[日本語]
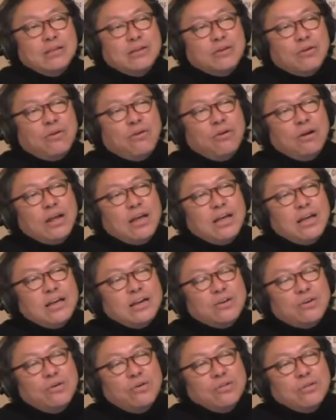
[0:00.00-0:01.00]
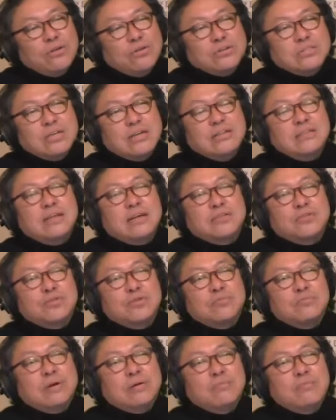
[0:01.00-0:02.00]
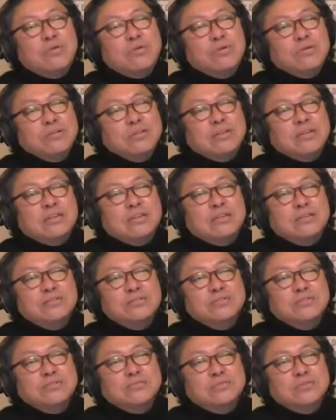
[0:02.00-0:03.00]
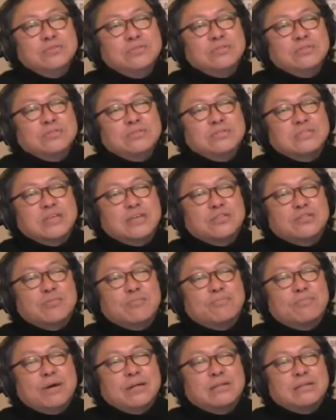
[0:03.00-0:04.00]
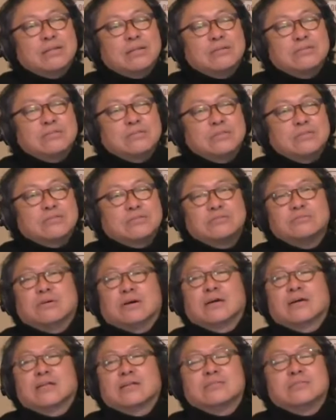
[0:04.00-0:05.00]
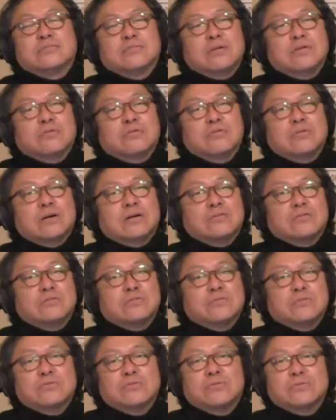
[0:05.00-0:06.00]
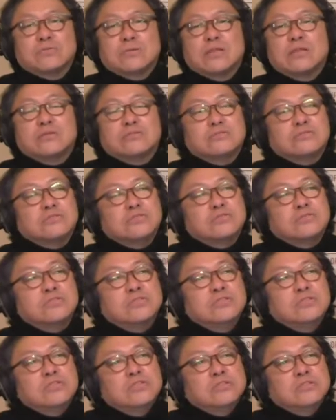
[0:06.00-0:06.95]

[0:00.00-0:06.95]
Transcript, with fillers: これ、この路線だと、まあ、もろにニューミュージック勢とバッティングしてくるわけですよね。この後、どんどん出てくる。